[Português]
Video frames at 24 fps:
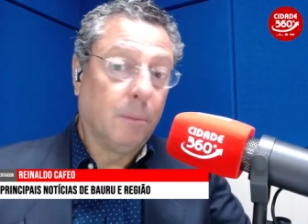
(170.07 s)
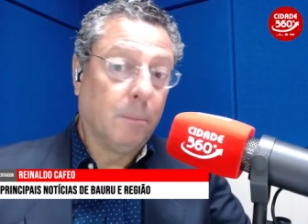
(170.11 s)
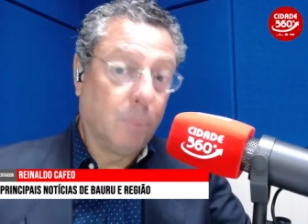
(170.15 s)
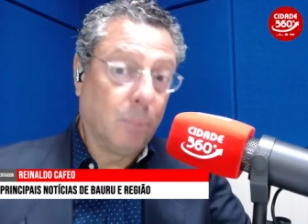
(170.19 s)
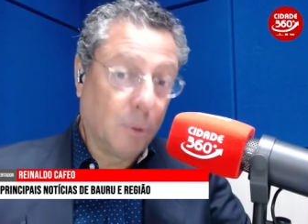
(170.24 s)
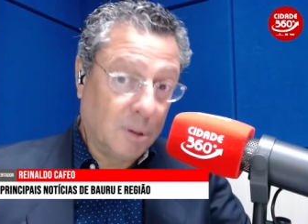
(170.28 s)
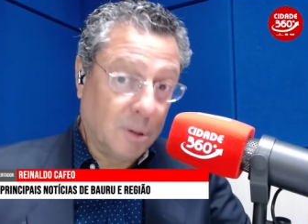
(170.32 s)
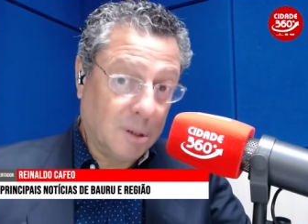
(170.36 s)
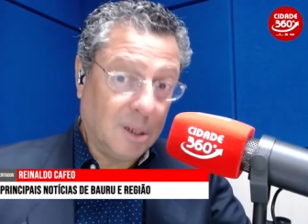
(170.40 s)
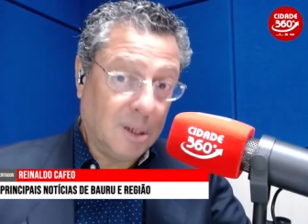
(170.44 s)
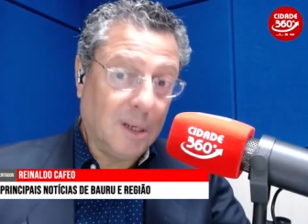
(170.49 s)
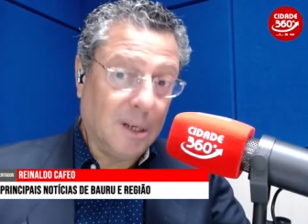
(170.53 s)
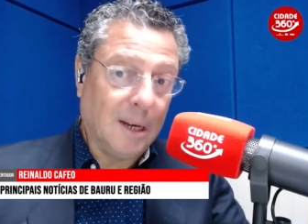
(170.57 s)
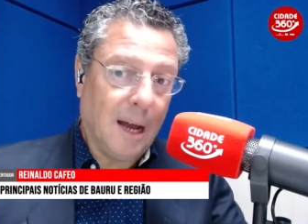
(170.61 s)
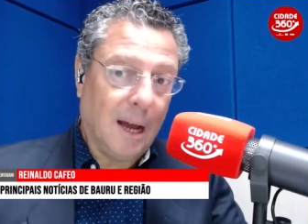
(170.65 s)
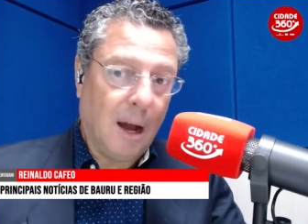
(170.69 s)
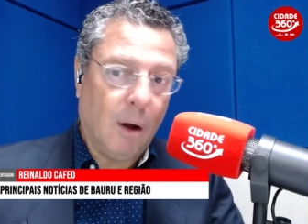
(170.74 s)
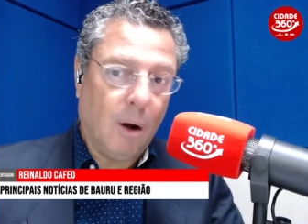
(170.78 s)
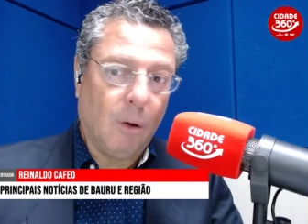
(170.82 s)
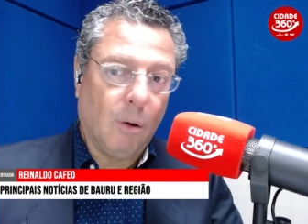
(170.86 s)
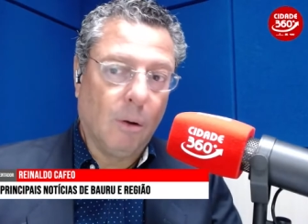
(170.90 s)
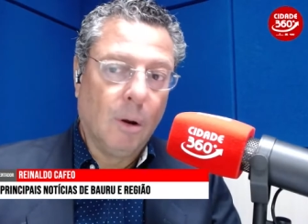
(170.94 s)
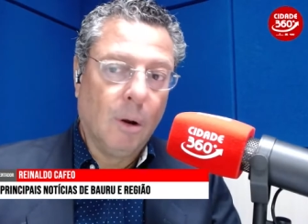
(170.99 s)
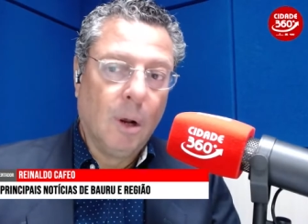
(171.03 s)
Por
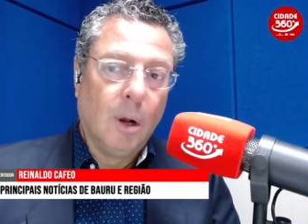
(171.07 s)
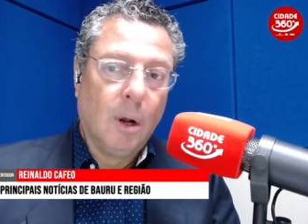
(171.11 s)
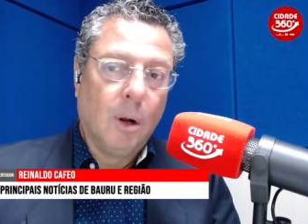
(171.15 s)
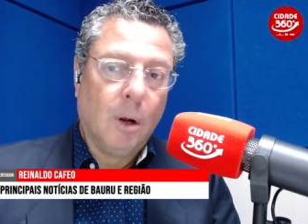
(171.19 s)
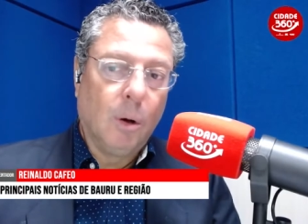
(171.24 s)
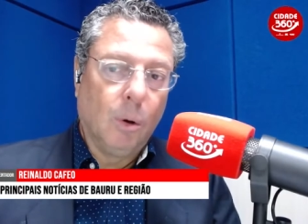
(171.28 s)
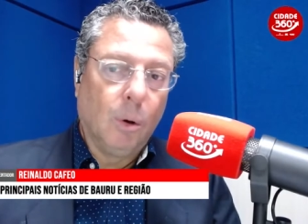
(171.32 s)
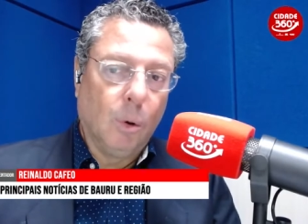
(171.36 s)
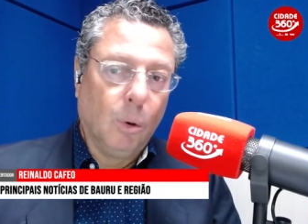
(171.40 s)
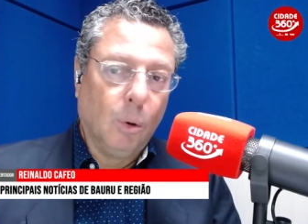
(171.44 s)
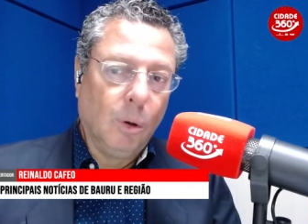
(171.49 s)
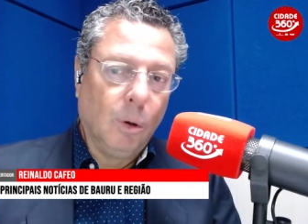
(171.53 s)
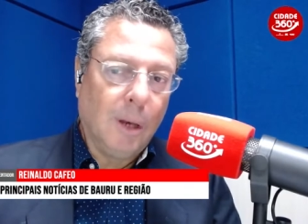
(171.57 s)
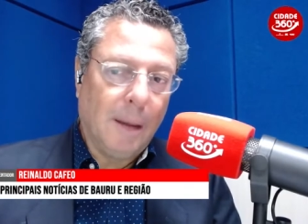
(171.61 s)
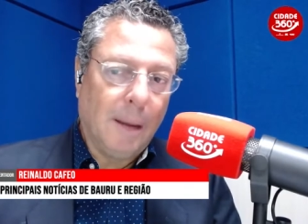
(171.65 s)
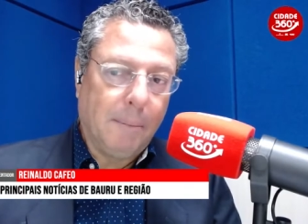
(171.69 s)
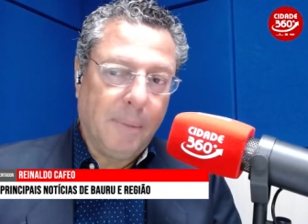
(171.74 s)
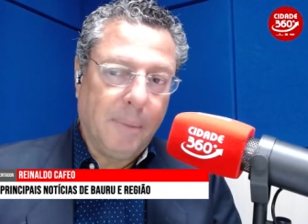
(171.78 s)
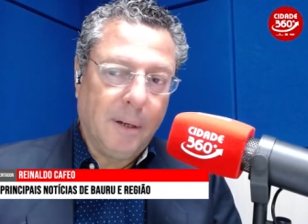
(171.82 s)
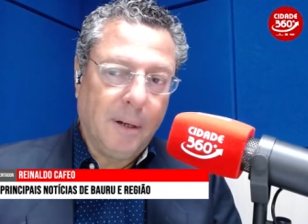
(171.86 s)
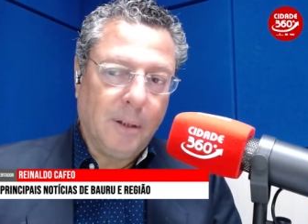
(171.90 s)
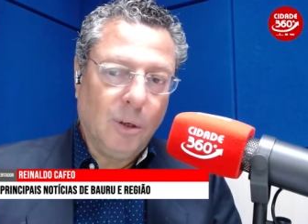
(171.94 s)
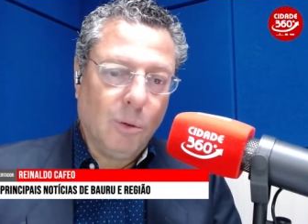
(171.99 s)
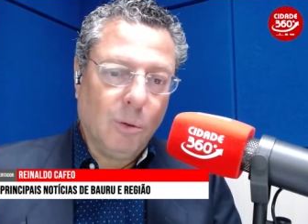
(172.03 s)
sinal, Lula
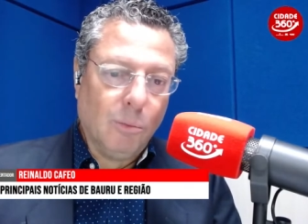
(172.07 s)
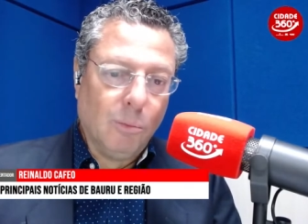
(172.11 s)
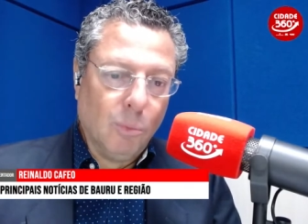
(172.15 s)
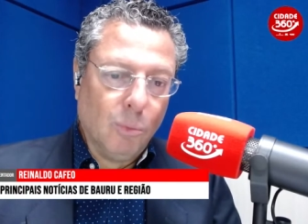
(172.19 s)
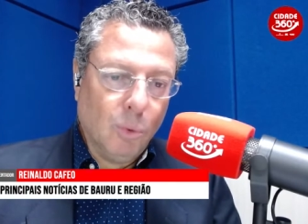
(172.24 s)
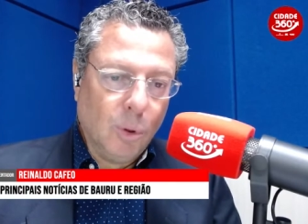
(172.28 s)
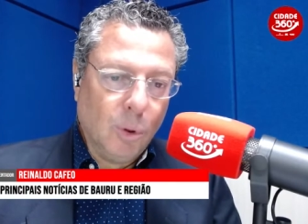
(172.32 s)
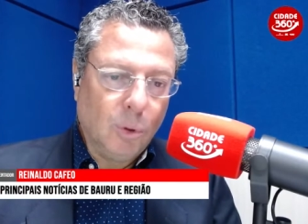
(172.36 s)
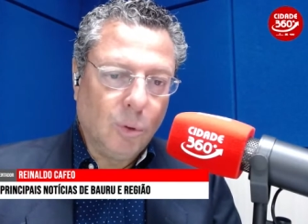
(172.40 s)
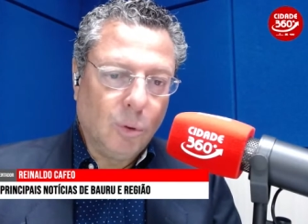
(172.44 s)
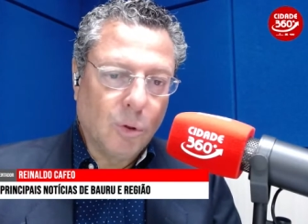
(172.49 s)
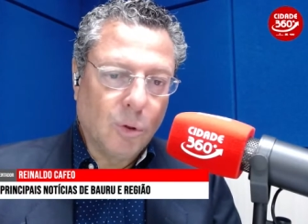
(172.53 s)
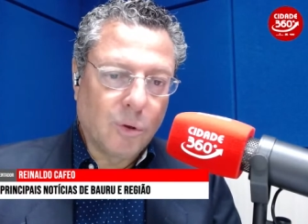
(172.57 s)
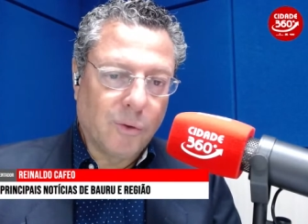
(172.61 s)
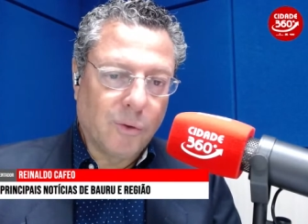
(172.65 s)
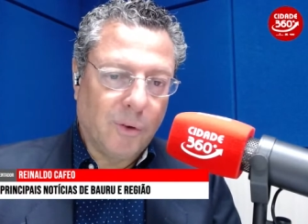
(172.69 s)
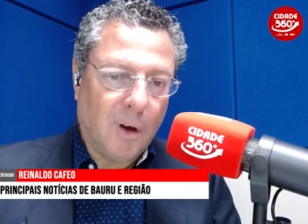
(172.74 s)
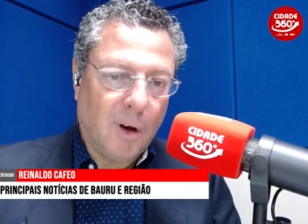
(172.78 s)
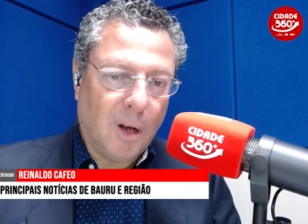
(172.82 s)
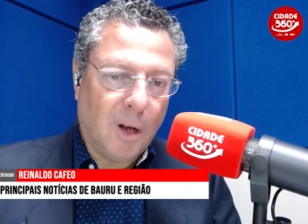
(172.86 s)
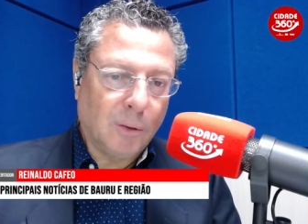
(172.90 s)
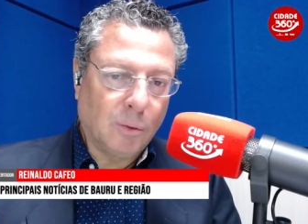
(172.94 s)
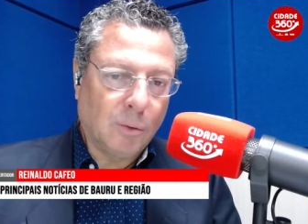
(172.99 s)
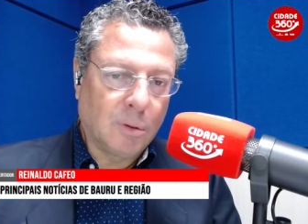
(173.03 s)
perdeu muitos
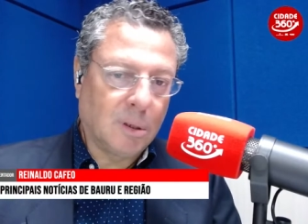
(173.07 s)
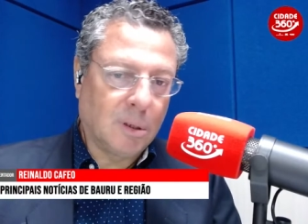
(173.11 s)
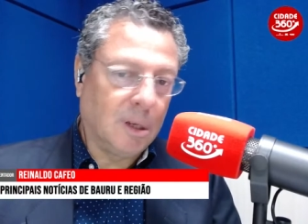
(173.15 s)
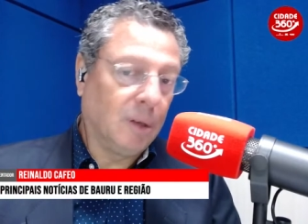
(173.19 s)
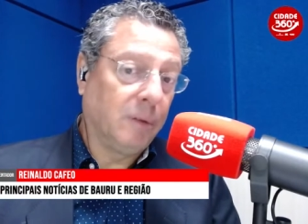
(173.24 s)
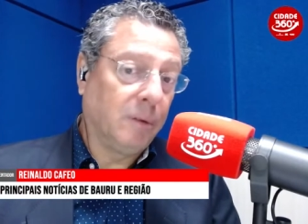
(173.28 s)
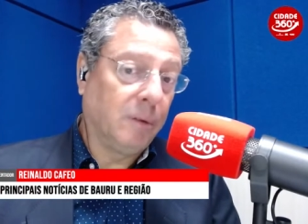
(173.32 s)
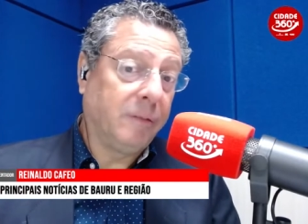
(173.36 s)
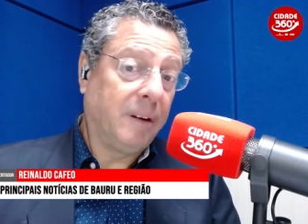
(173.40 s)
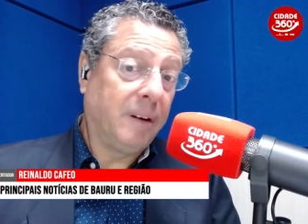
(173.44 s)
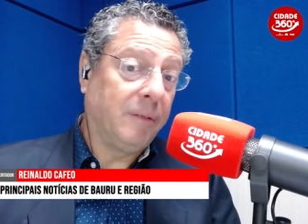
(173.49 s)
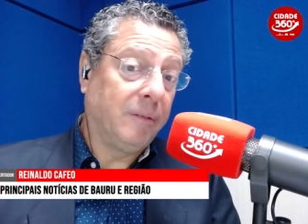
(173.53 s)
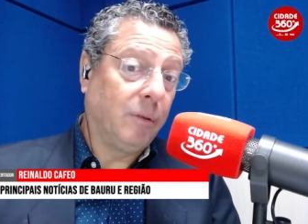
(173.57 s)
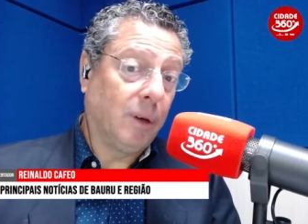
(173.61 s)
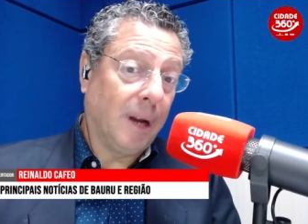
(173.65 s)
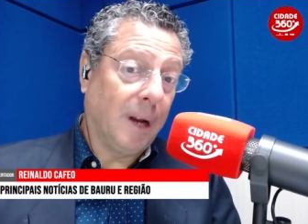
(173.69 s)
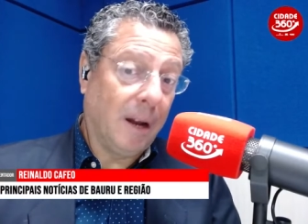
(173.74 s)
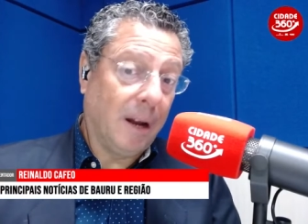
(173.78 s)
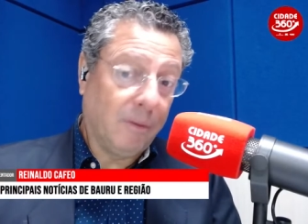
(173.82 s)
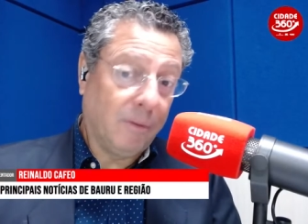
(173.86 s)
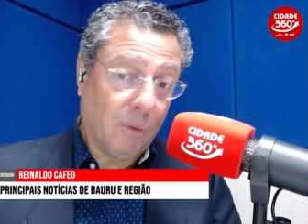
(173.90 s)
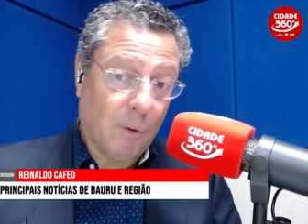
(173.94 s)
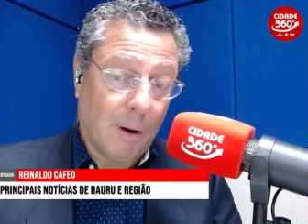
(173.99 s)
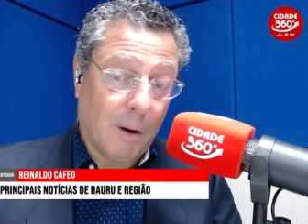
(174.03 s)
votos sendo
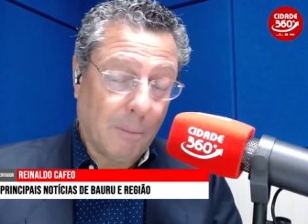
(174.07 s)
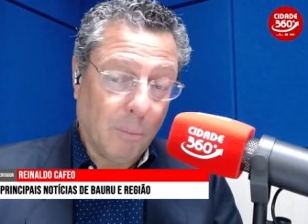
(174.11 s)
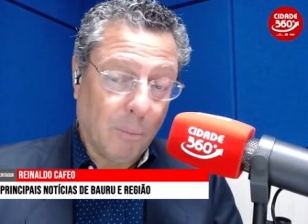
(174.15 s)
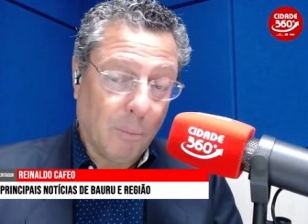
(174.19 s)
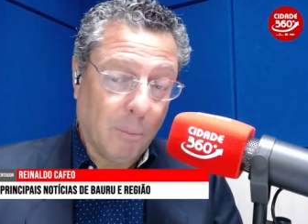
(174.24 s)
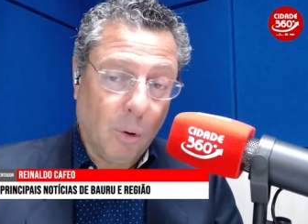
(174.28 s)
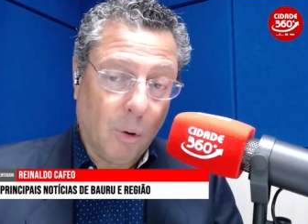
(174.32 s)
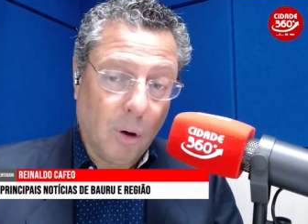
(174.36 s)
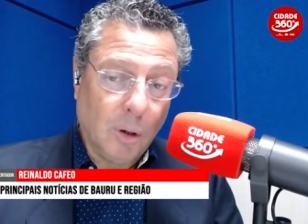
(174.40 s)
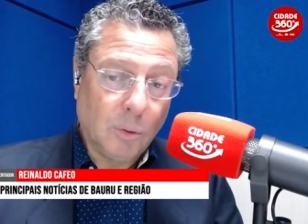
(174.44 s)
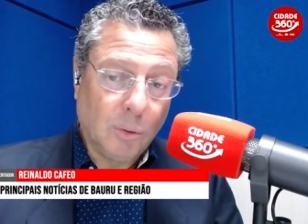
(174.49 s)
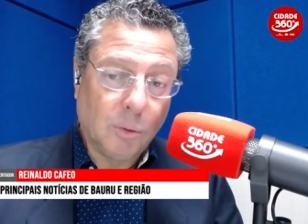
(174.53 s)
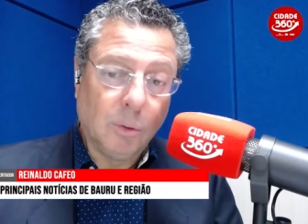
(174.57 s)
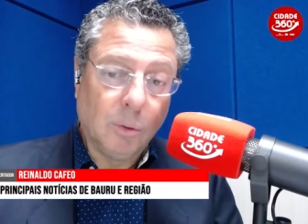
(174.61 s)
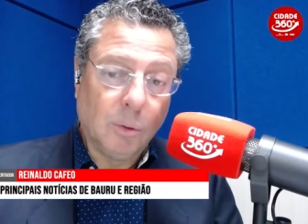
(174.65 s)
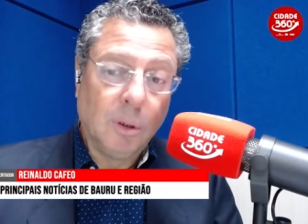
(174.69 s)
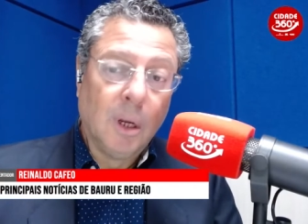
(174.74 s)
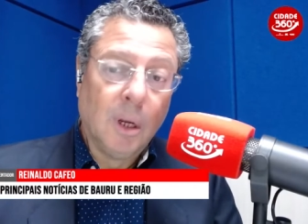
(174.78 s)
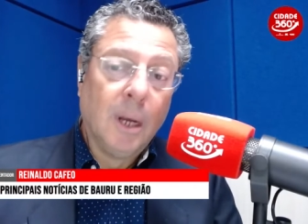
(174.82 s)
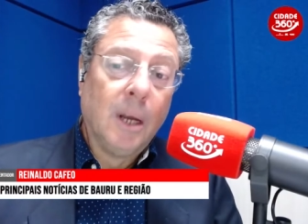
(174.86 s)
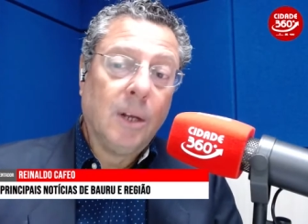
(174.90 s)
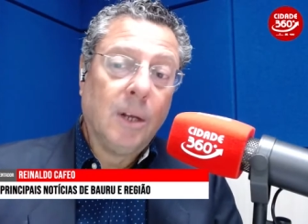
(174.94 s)
favorável ao aborto,